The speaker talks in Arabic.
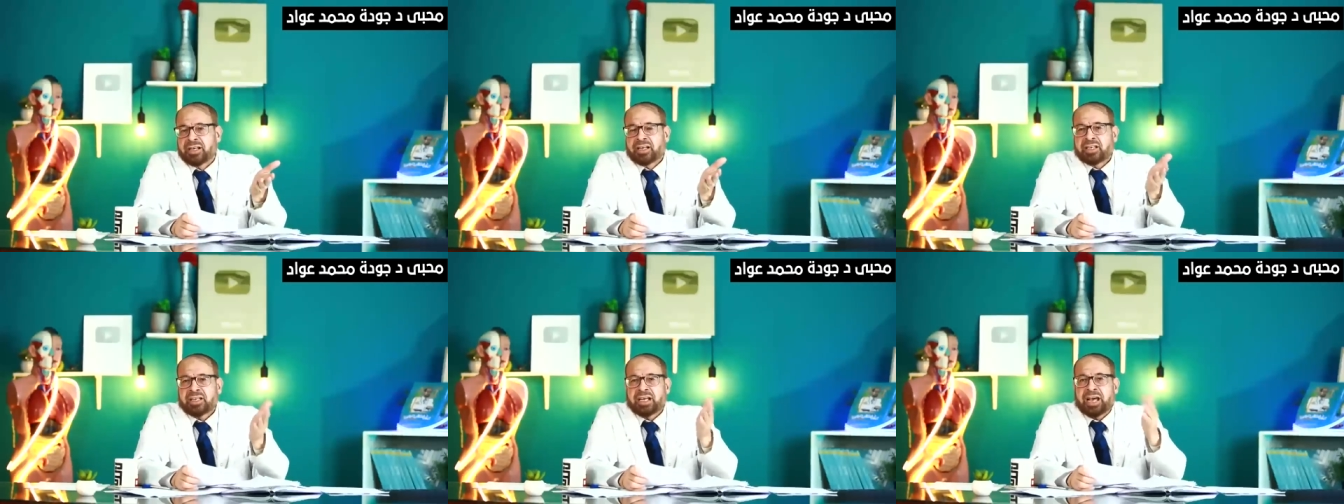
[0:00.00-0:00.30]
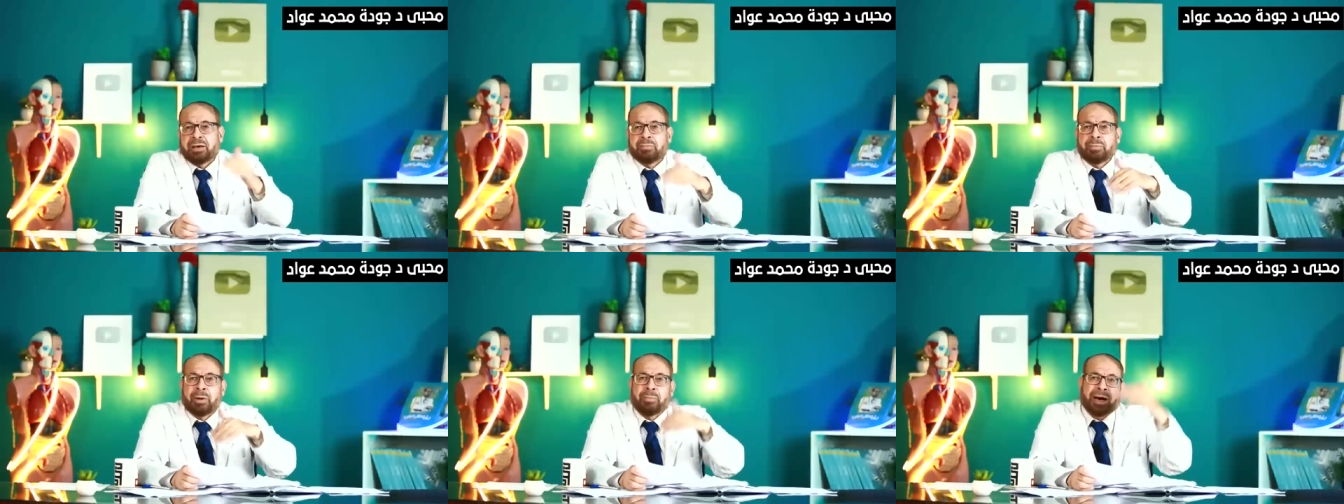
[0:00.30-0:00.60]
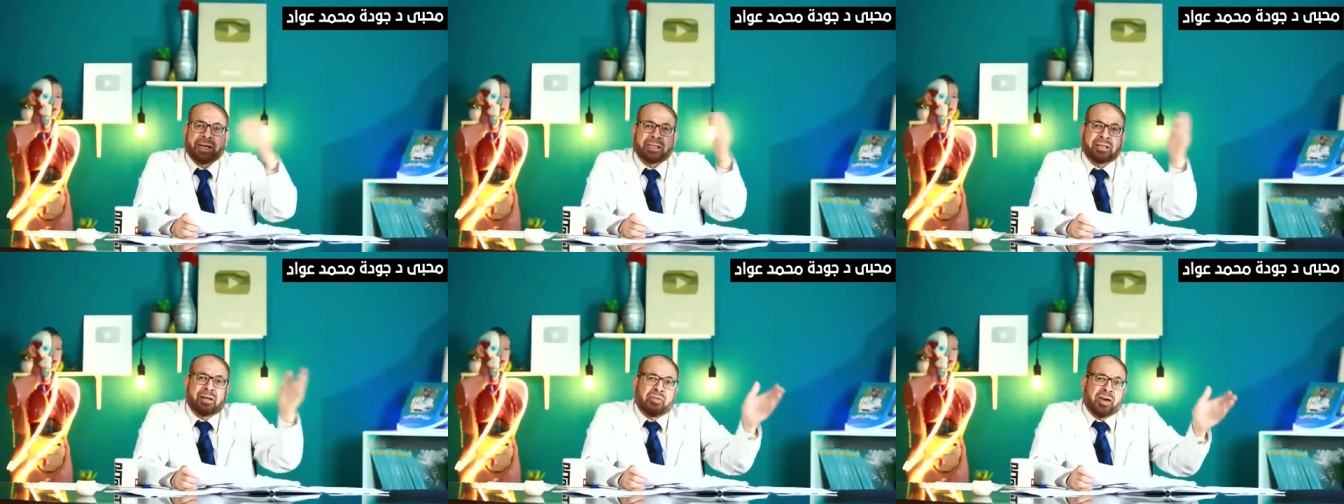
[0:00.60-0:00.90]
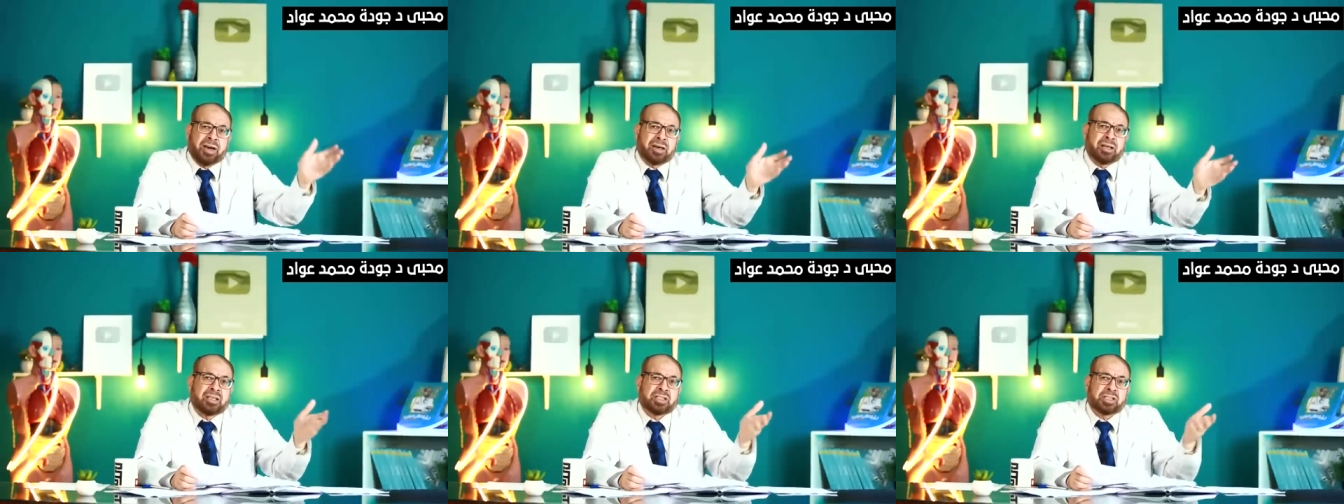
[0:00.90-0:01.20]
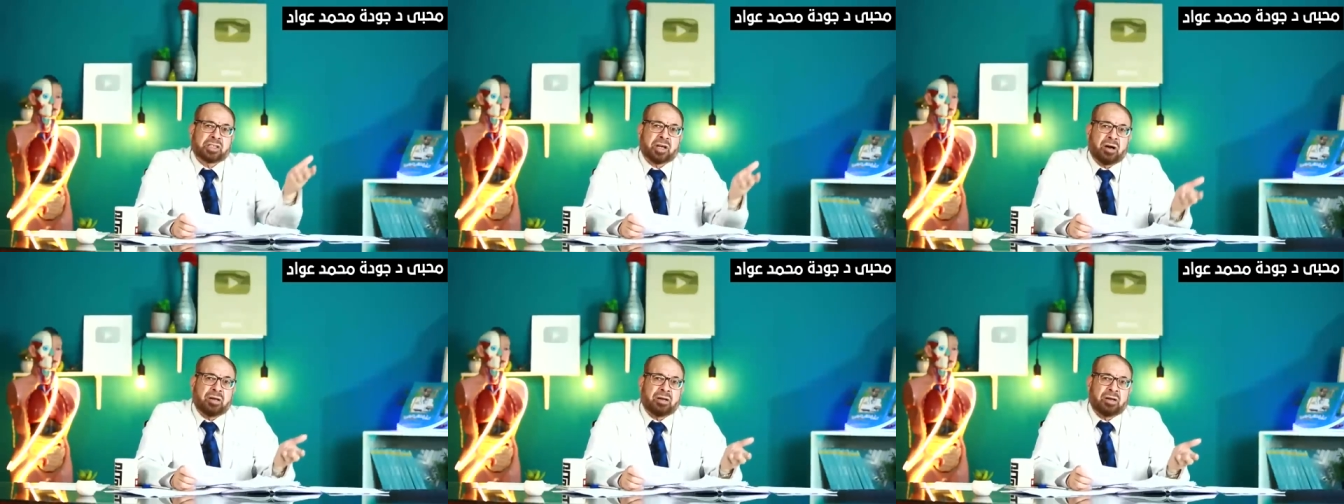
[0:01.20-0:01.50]
يا اما بعد الفجر ان
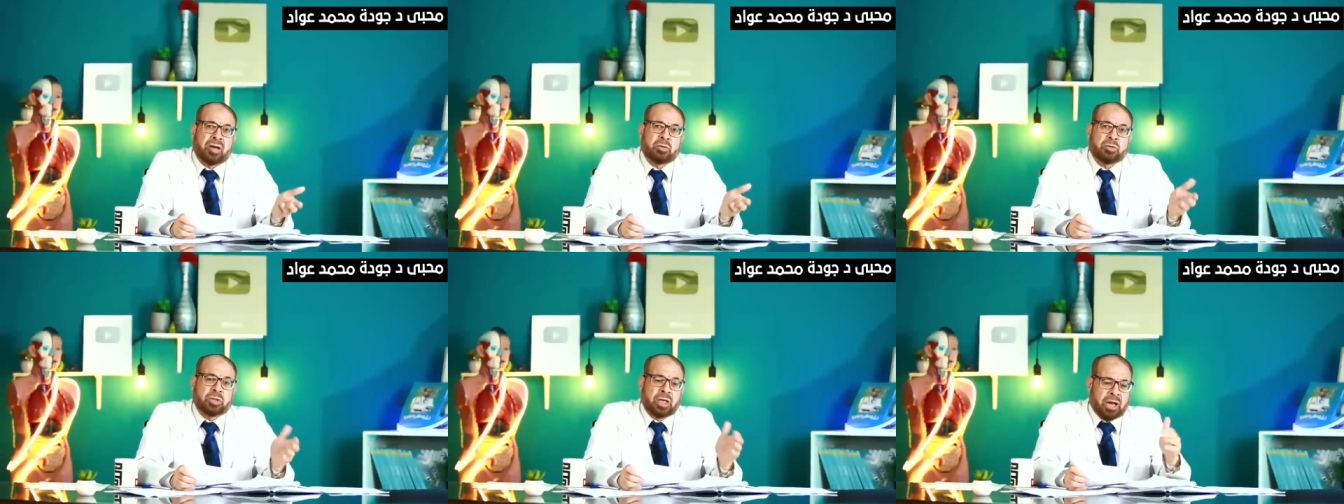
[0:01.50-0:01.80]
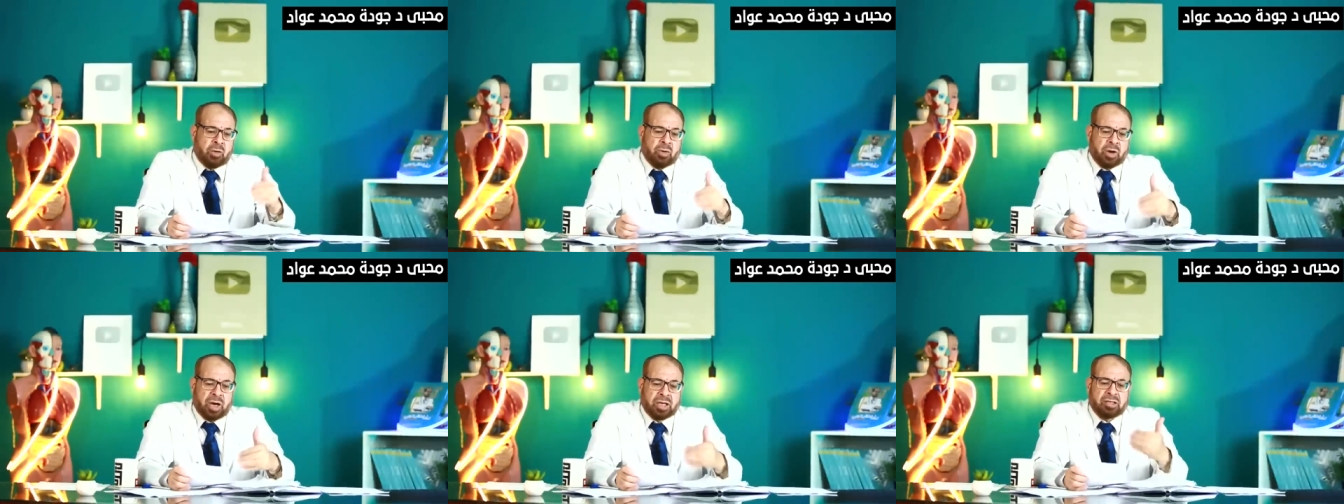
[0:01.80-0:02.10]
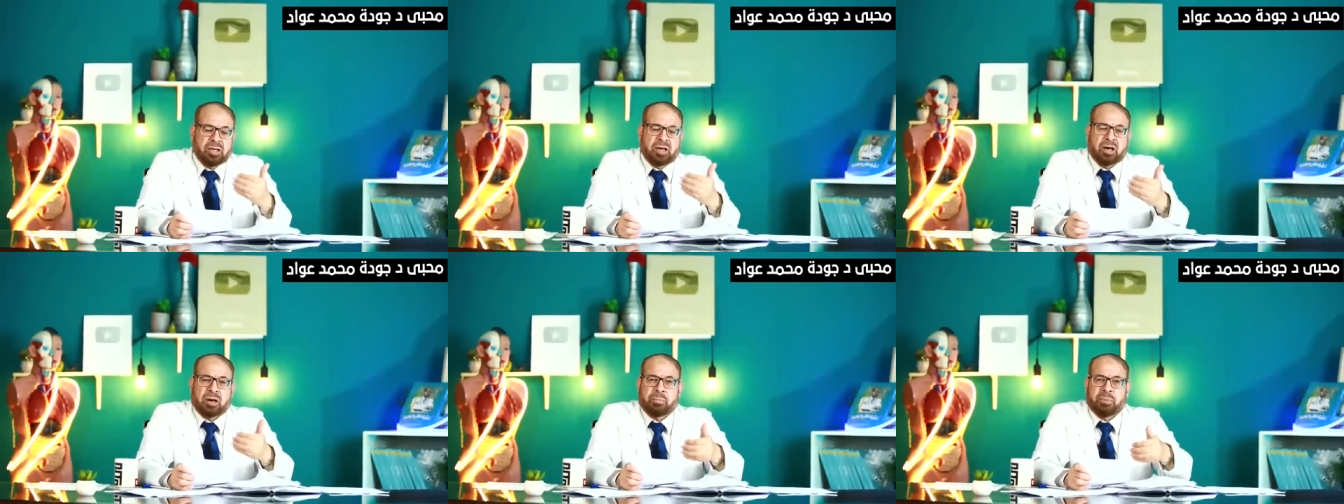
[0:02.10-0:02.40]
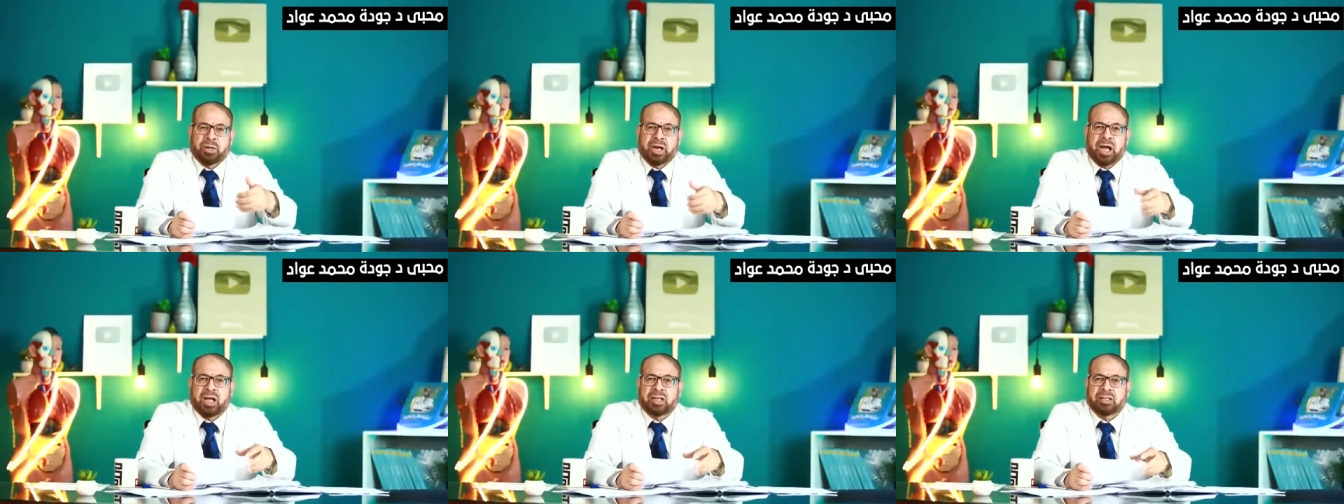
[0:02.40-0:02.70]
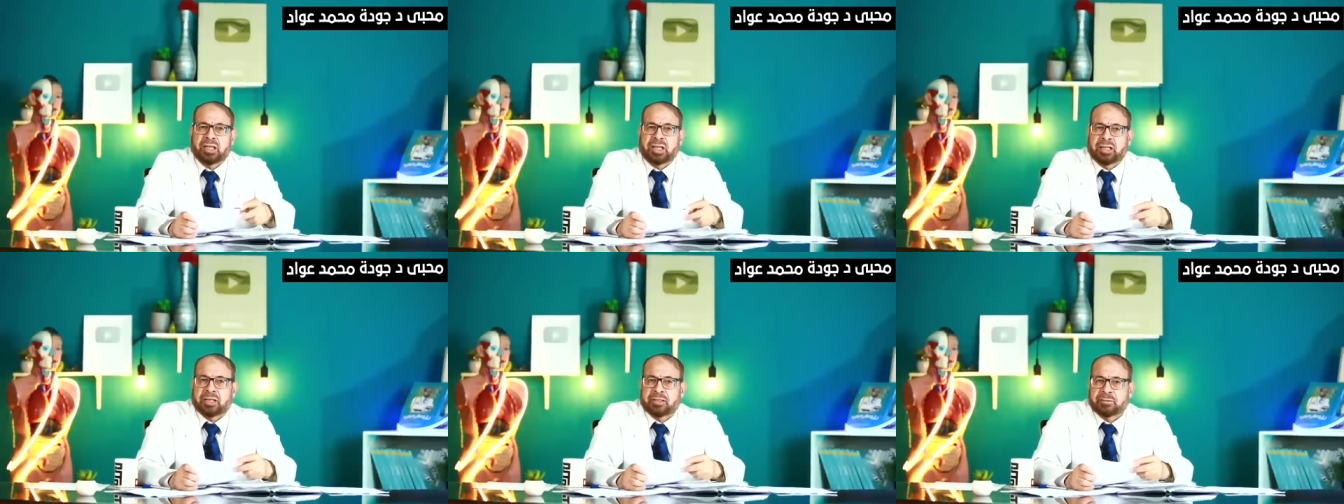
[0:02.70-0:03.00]
شاء الله ودي الاوقات اللي ربنا
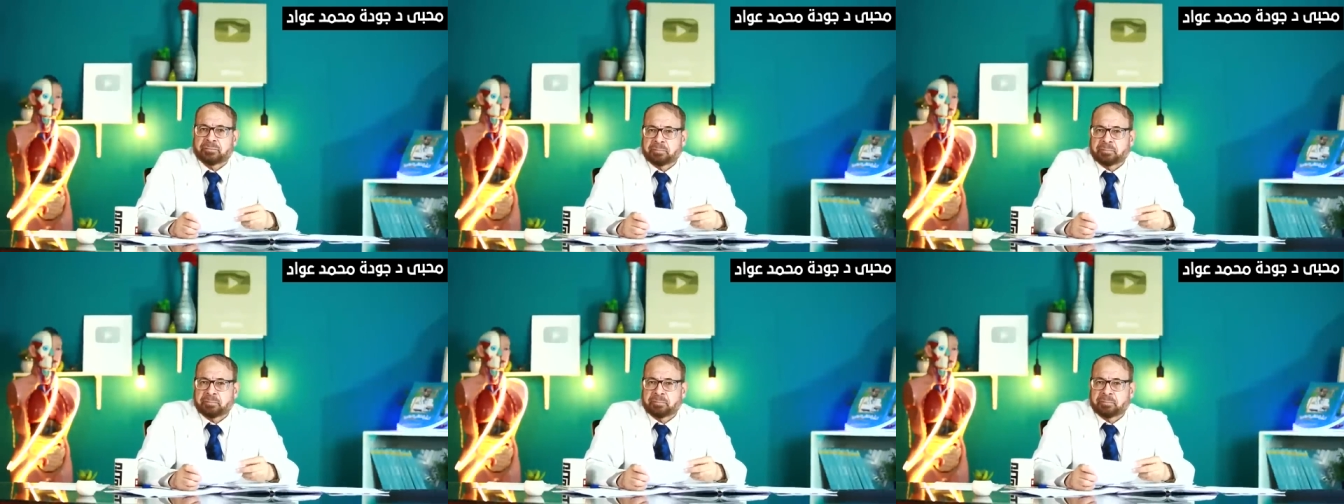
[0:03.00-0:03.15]
حددها